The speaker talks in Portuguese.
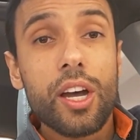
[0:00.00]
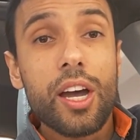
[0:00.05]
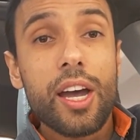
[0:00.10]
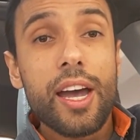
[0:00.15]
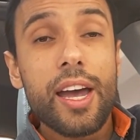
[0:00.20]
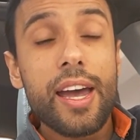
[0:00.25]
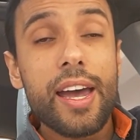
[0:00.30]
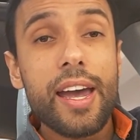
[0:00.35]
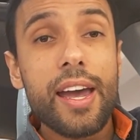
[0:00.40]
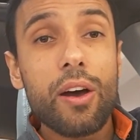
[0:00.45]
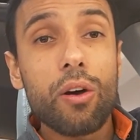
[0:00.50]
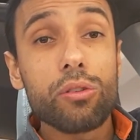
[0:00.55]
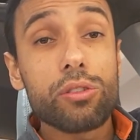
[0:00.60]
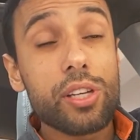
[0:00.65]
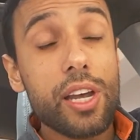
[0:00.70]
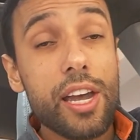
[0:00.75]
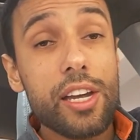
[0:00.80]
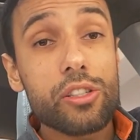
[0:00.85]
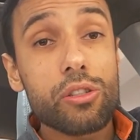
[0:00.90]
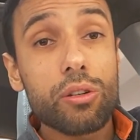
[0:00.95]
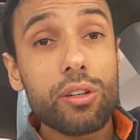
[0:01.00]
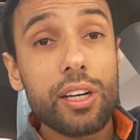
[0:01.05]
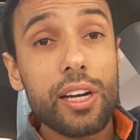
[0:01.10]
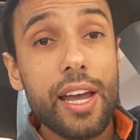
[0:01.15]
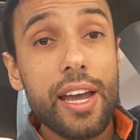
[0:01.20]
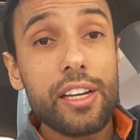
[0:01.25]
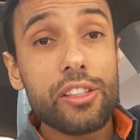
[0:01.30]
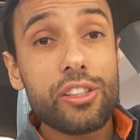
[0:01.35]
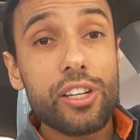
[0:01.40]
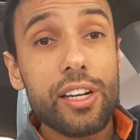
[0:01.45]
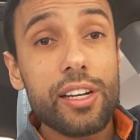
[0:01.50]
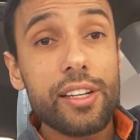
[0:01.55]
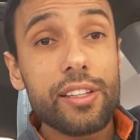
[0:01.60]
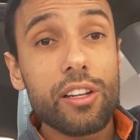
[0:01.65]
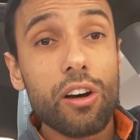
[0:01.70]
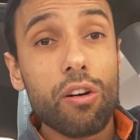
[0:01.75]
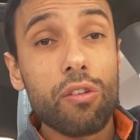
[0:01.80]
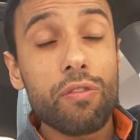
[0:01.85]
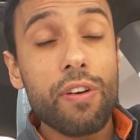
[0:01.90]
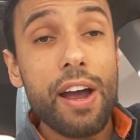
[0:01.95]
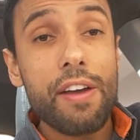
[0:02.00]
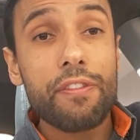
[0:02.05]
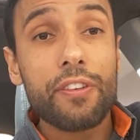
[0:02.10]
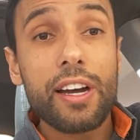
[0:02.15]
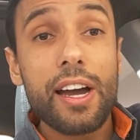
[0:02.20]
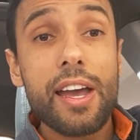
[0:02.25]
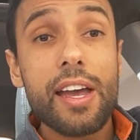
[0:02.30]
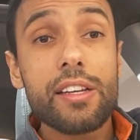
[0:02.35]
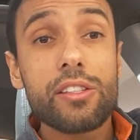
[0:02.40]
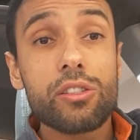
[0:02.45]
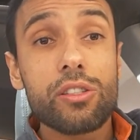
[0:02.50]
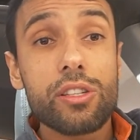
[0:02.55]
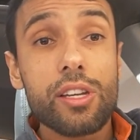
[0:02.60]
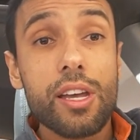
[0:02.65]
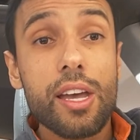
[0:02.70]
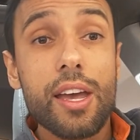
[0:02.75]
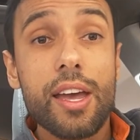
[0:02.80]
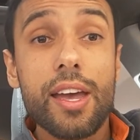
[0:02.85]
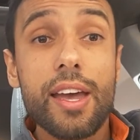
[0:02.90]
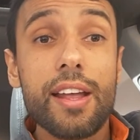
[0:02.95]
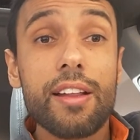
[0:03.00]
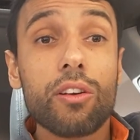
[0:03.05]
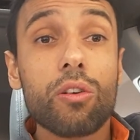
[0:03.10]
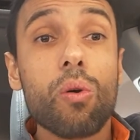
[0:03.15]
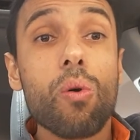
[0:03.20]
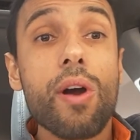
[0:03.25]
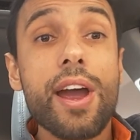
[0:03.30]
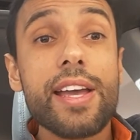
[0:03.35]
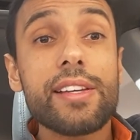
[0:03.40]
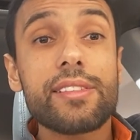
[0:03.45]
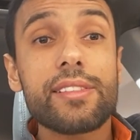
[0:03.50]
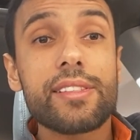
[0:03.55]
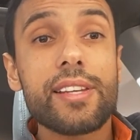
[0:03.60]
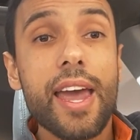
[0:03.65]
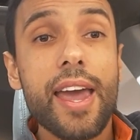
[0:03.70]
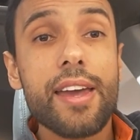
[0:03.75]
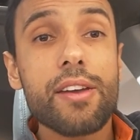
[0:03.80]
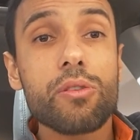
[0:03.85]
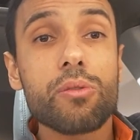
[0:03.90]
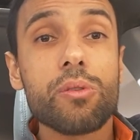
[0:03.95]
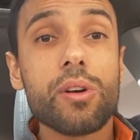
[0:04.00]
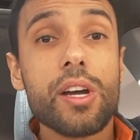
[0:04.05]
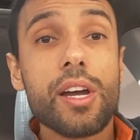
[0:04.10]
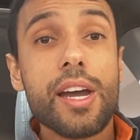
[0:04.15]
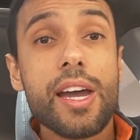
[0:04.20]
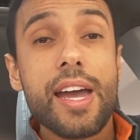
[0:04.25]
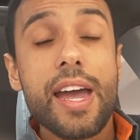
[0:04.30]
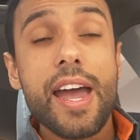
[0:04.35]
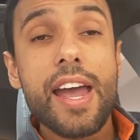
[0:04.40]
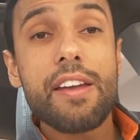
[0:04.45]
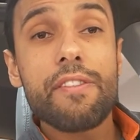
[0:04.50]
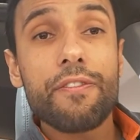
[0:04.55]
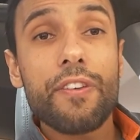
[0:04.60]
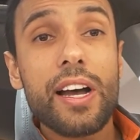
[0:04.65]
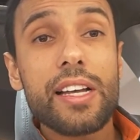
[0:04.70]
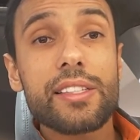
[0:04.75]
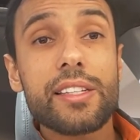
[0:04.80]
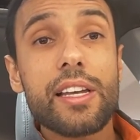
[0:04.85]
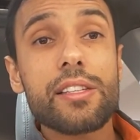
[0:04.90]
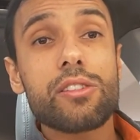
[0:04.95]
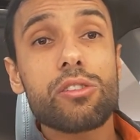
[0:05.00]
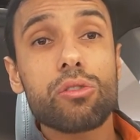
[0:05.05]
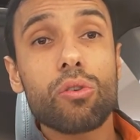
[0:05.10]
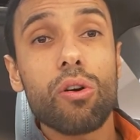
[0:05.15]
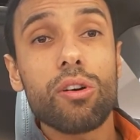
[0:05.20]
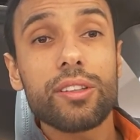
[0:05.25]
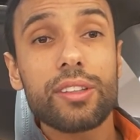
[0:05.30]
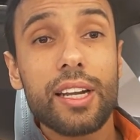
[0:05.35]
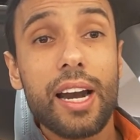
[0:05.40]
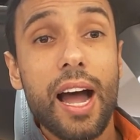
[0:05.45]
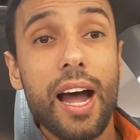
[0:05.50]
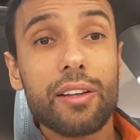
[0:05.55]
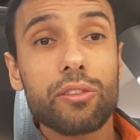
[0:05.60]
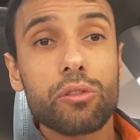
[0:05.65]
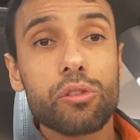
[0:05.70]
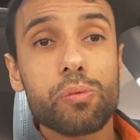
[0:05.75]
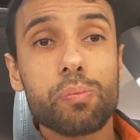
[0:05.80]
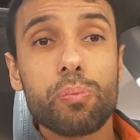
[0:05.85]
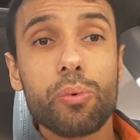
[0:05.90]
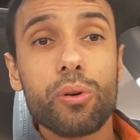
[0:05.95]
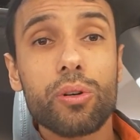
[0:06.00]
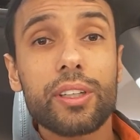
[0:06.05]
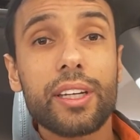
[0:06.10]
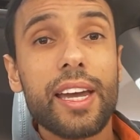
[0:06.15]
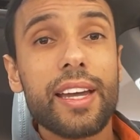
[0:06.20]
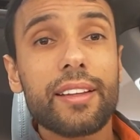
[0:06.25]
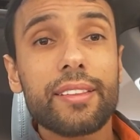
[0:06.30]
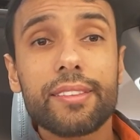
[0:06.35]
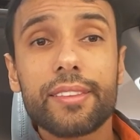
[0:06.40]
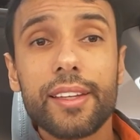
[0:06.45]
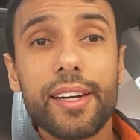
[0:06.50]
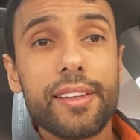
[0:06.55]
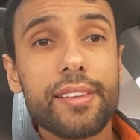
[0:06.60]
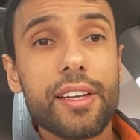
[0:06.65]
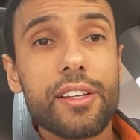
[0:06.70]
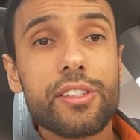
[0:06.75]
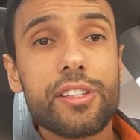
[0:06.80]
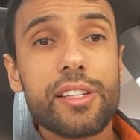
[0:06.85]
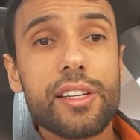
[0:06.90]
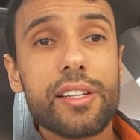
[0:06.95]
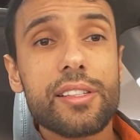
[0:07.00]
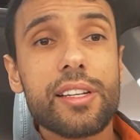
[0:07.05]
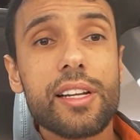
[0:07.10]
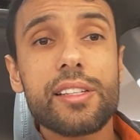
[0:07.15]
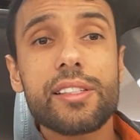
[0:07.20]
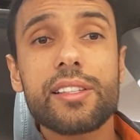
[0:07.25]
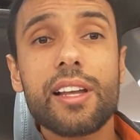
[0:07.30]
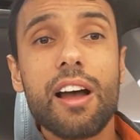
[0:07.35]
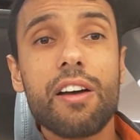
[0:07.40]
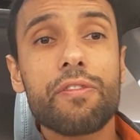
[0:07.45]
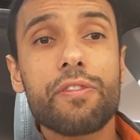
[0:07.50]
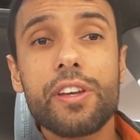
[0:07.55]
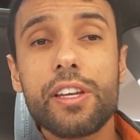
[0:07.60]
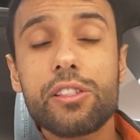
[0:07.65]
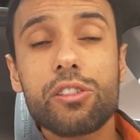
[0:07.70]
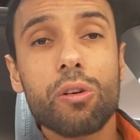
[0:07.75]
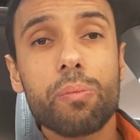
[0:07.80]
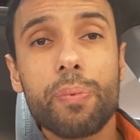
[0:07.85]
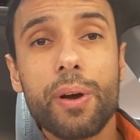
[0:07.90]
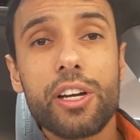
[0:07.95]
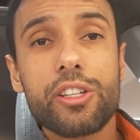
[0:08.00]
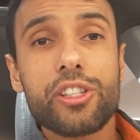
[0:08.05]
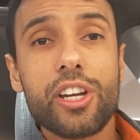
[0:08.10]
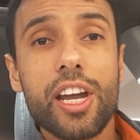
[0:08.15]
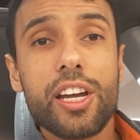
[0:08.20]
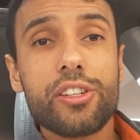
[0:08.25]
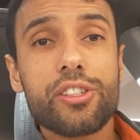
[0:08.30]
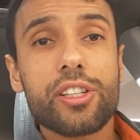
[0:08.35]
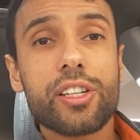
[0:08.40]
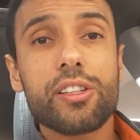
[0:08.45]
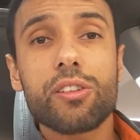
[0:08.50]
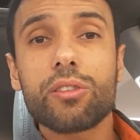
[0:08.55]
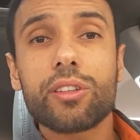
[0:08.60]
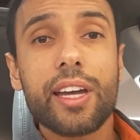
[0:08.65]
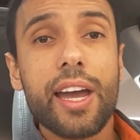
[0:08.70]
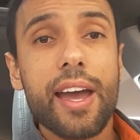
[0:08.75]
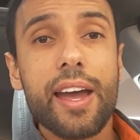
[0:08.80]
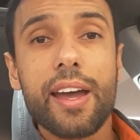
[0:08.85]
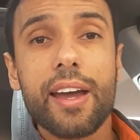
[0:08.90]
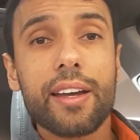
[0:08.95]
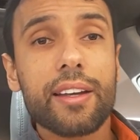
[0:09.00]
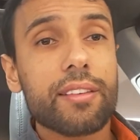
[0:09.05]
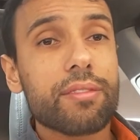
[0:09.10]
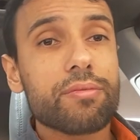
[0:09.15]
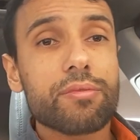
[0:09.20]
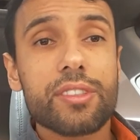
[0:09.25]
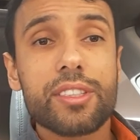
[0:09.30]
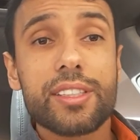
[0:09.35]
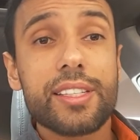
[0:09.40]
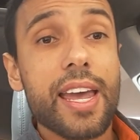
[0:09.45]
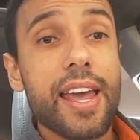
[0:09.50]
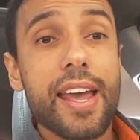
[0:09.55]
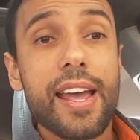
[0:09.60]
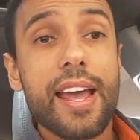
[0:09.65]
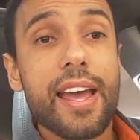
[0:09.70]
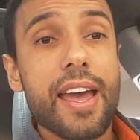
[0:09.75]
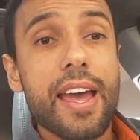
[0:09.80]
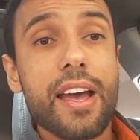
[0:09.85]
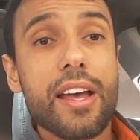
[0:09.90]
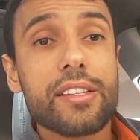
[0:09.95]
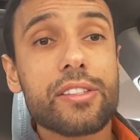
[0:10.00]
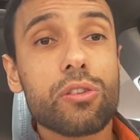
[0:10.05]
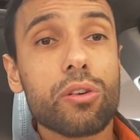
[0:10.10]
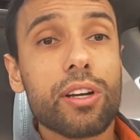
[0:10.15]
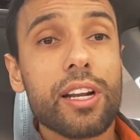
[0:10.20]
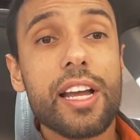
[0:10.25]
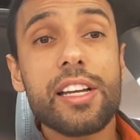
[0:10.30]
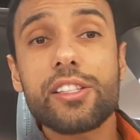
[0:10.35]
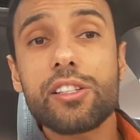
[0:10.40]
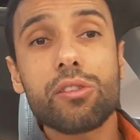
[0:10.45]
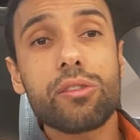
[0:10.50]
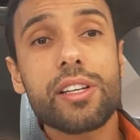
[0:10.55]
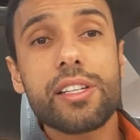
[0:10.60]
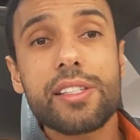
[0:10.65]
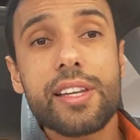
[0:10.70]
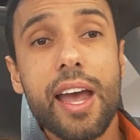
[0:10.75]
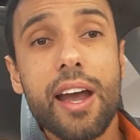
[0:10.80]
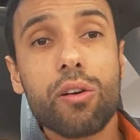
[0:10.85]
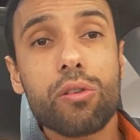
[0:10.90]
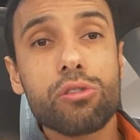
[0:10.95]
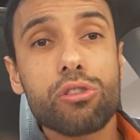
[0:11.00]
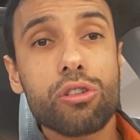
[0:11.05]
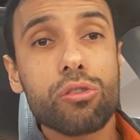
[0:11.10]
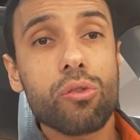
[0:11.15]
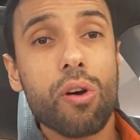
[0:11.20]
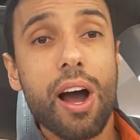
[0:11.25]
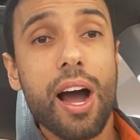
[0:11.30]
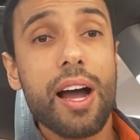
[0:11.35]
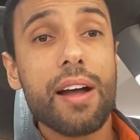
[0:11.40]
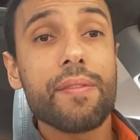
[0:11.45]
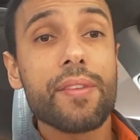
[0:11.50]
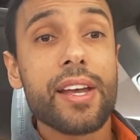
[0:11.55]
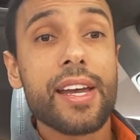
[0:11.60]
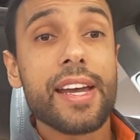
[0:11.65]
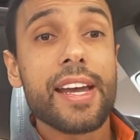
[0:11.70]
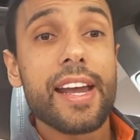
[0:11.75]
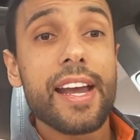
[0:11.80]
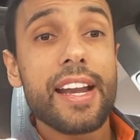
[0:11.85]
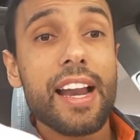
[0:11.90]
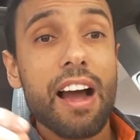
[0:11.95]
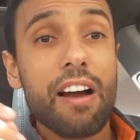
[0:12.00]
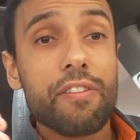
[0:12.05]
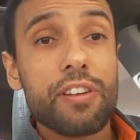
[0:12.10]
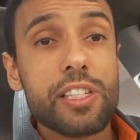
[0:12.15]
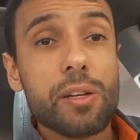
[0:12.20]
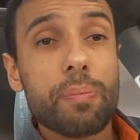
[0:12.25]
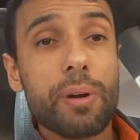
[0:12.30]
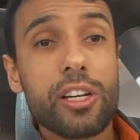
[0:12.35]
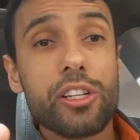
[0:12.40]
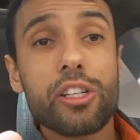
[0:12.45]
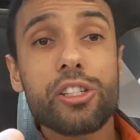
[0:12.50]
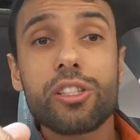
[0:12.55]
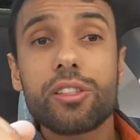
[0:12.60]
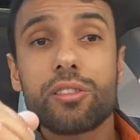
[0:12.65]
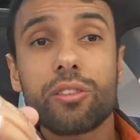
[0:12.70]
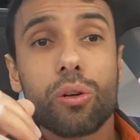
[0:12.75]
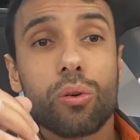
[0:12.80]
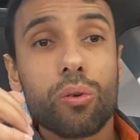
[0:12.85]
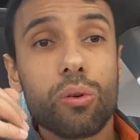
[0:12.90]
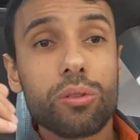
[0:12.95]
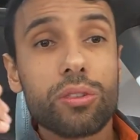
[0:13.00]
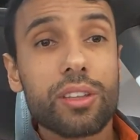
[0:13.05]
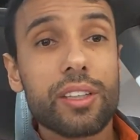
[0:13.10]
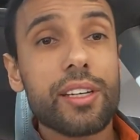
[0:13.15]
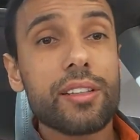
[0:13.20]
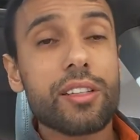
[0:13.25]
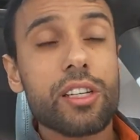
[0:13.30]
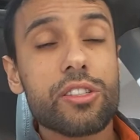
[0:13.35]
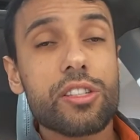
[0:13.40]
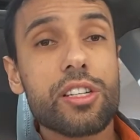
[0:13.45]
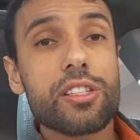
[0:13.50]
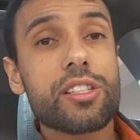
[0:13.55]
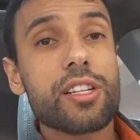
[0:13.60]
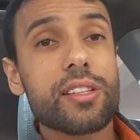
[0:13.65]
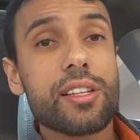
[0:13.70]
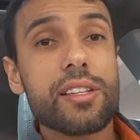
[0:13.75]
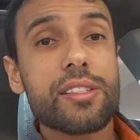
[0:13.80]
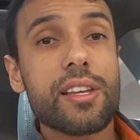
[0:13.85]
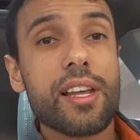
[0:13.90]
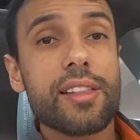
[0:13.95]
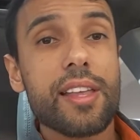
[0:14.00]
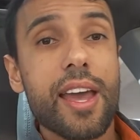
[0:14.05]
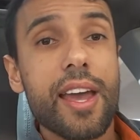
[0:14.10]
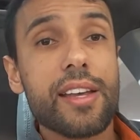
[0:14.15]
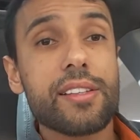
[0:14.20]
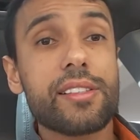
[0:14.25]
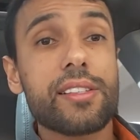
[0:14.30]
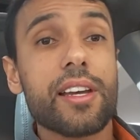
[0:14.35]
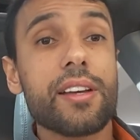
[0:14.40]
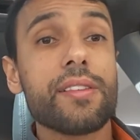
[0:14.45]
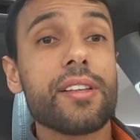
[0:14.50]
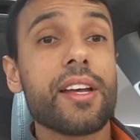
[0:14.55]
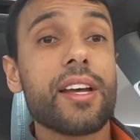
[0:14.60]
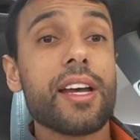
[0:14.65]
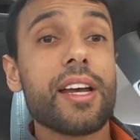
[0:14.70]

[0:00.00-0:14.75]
É, ou seja, o cliente ele não vai ficar rece é, com receio em fazer esses contratos, porque 30 dias eles avisam para gente que não quer. Se, se o cliente não quiser continuar, ele avisa para gente com 30 dias de antecedência